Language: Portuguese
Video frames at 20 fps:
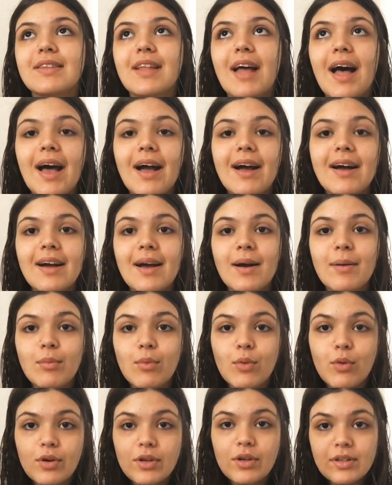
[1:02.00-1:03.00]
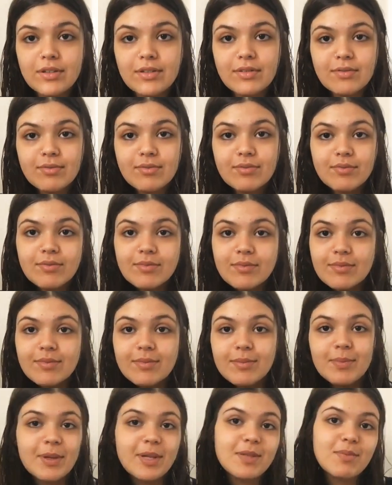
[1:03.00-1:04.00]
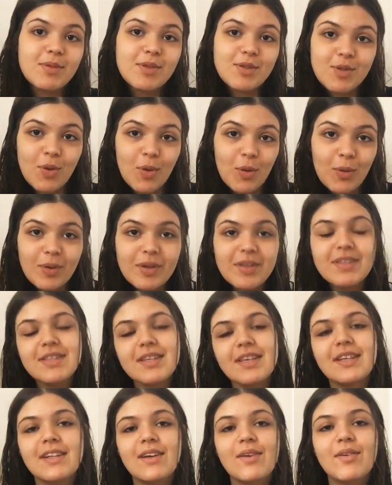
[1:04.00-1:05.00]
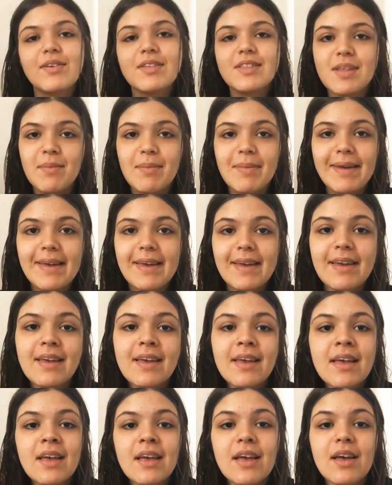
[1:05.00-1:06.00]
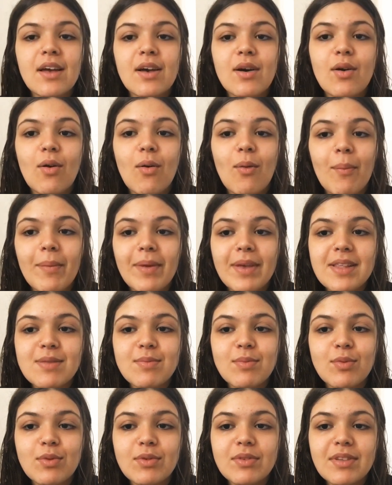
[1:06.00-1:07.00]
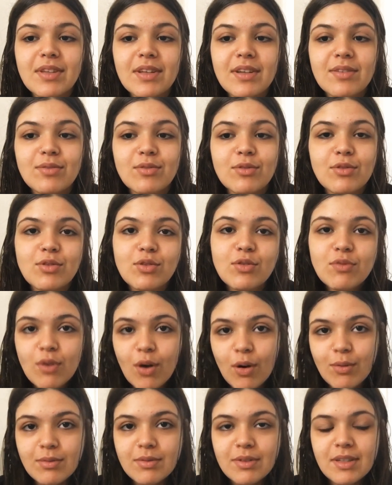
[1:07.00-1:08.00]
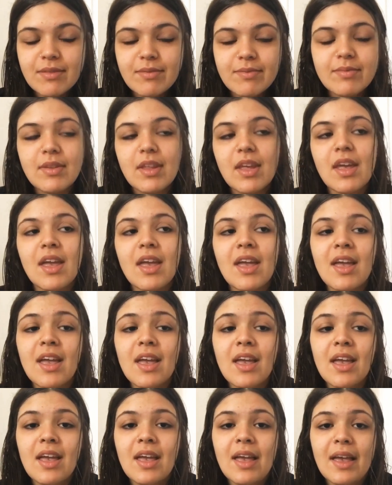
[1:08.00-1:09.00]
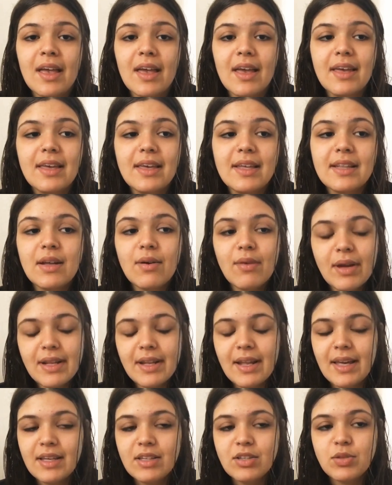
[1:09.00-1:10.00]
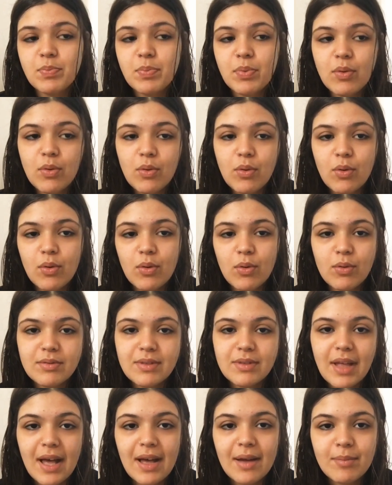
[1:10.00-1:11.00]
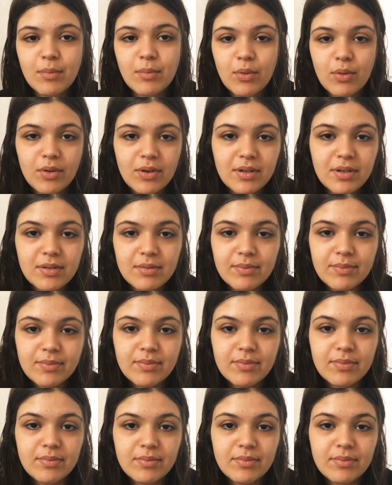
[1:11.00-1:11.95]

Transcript: dar amor para as pessoas e não receber o mesmo tanto de volta. E não é nem tipo dar amor